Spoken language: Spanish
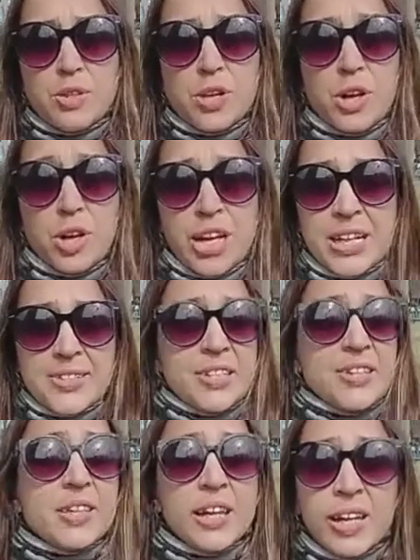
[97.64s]
escolar
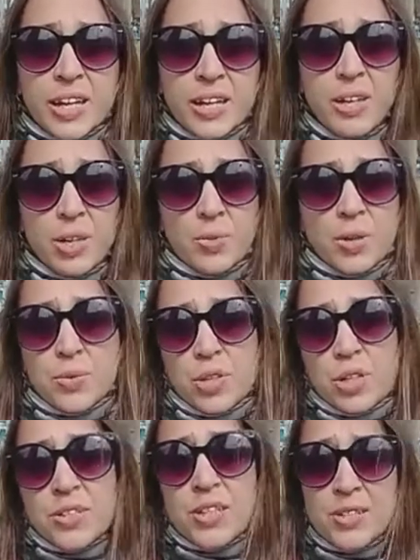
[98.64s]
sin tener una
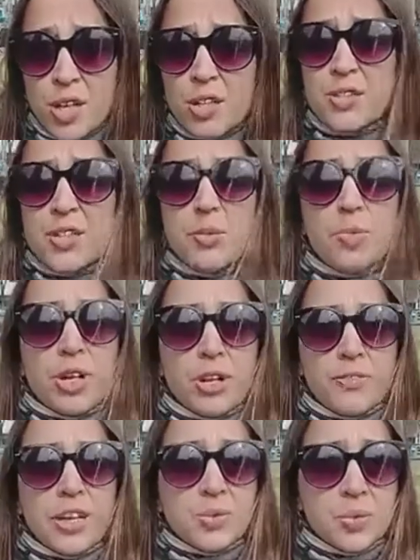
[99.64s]
autorización, sin poder
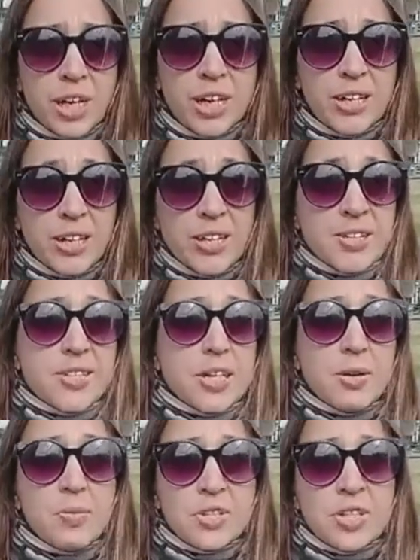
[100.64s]
facturar, es decir,
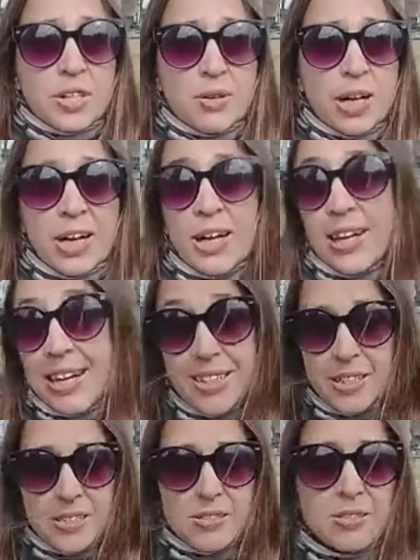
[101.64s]
vamos a trabajar
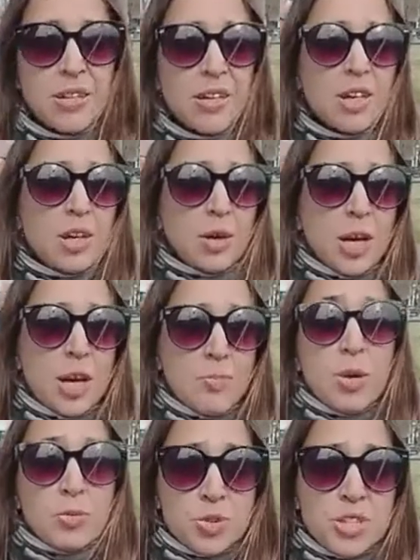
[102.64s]
gratis eh,
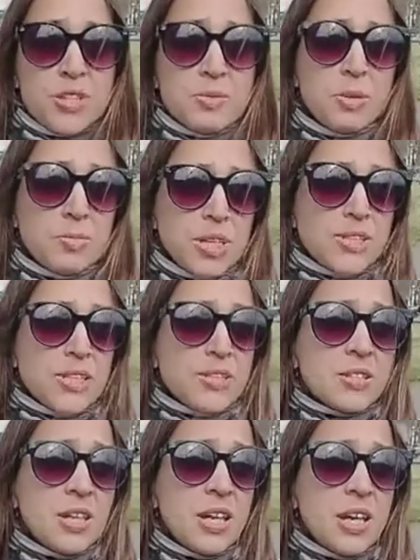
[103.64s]
por muchísimos meses.
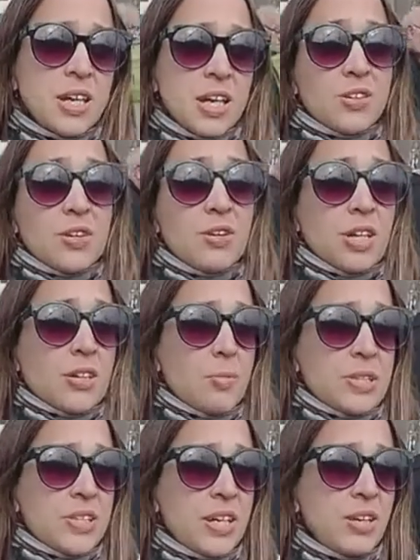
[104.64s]
Y esto es lo que está
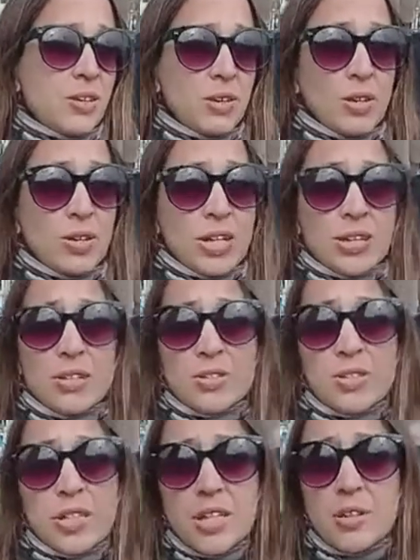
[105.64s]
pasando o lo que está
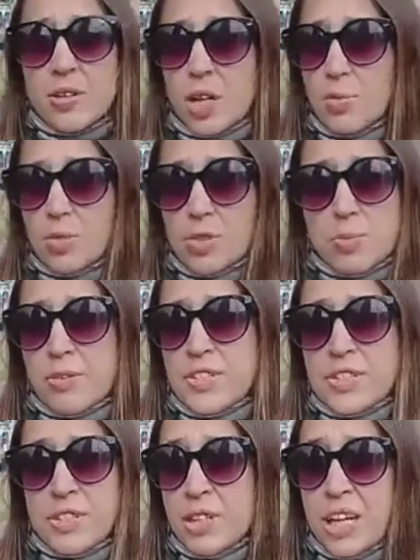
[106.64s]
consiguiendo es que muchos
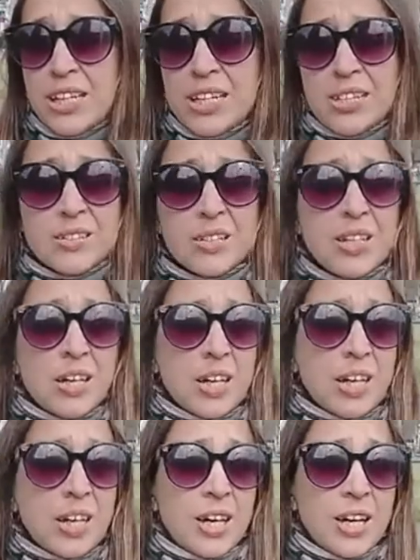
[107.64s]
profesionales
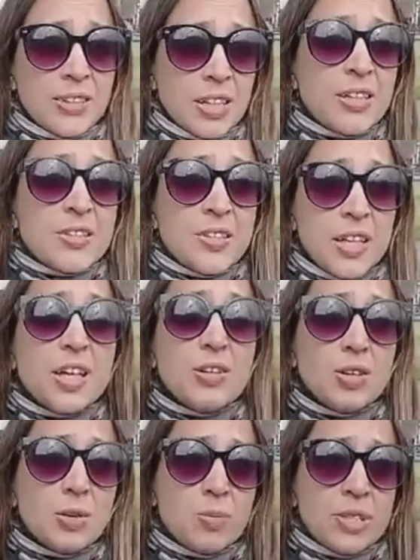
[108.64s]
eh, estén
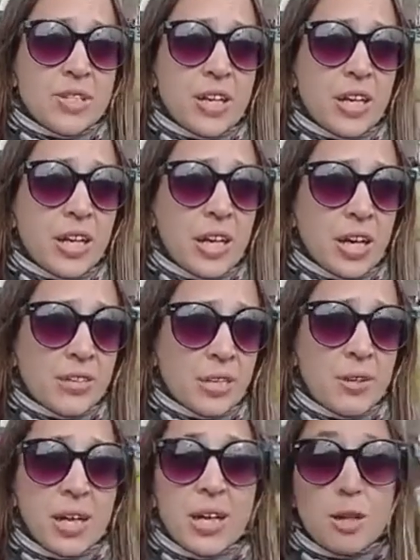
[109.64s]
decidiendo empezar a, a,
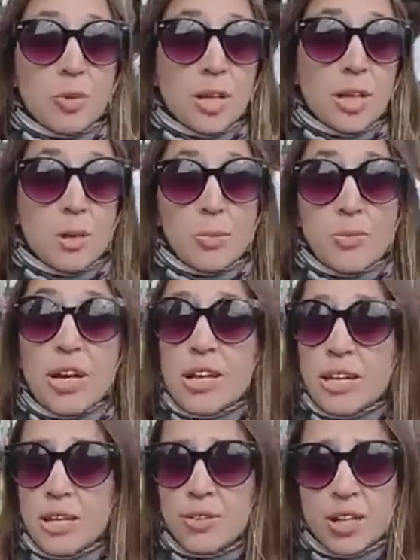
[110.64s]
trabajar de manera
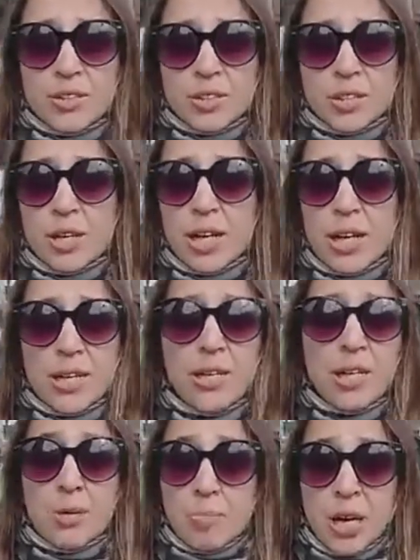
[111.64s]
privada, que no quieran trabajar
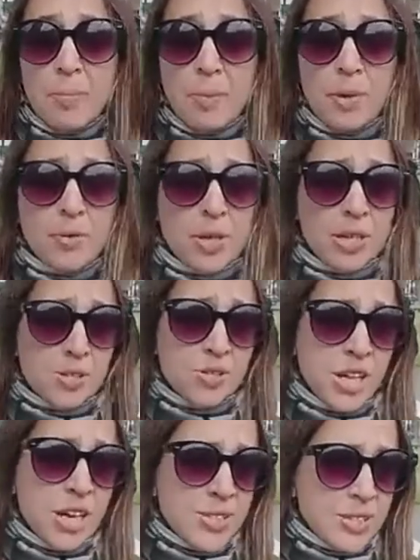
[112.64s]
más por obras
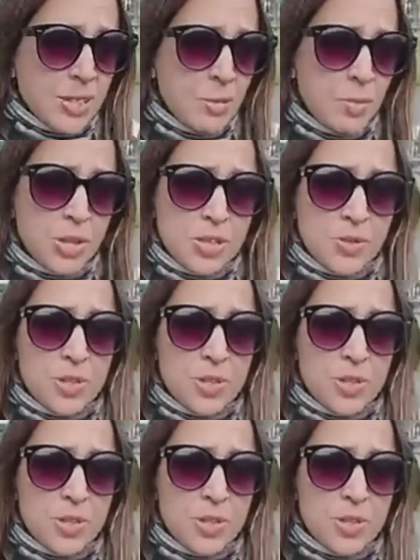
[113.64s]
sociales. Sabemos que es una